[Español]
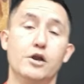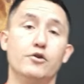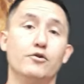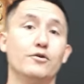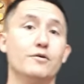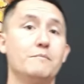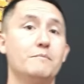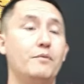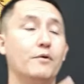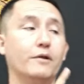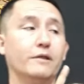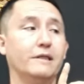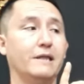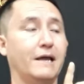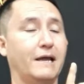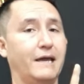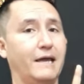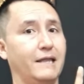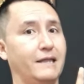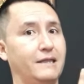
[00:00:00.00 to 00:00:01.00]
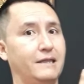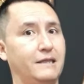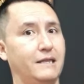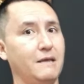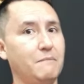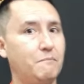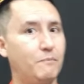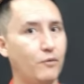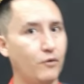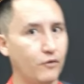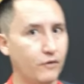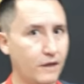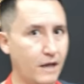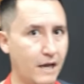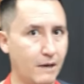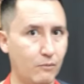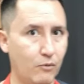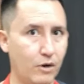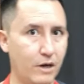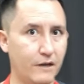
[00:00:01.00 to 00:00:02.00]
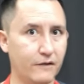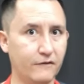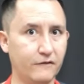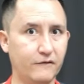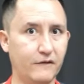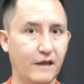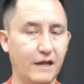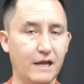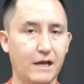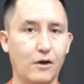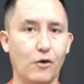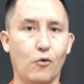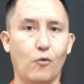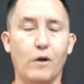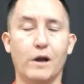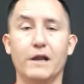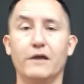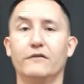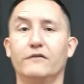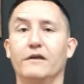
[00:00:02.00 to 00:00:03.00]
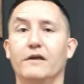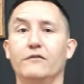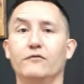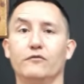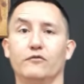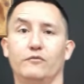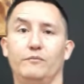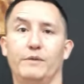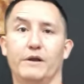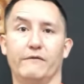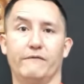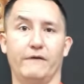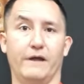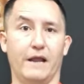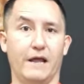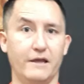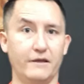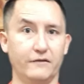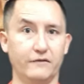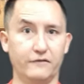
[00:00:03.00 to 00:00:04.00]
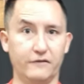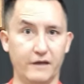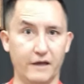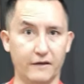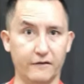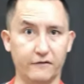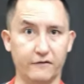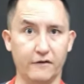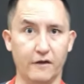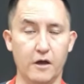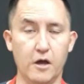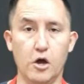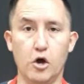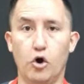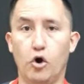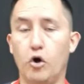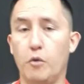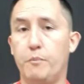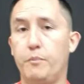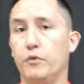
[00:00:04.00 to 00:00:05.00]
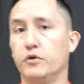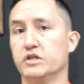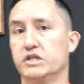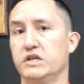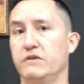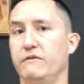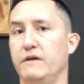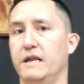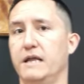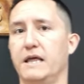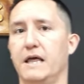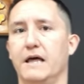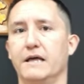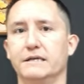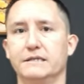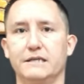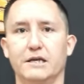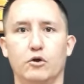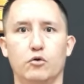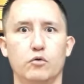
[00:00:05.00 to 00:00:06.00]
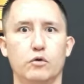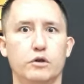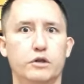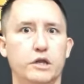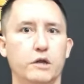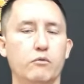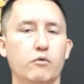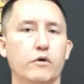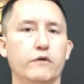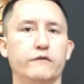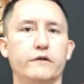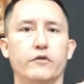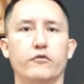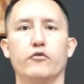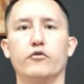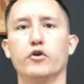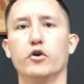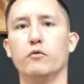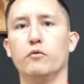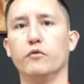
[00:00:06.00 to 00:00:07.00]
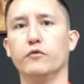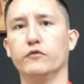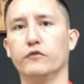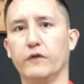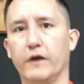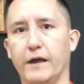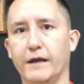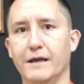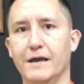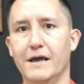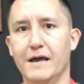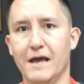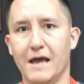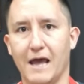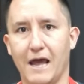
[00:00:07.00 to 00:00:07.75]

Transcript: no importa qué tipo de árboles tenga o cuáles sean sus preferencias o posibilidades de cultivo o desarrollo de bonsai.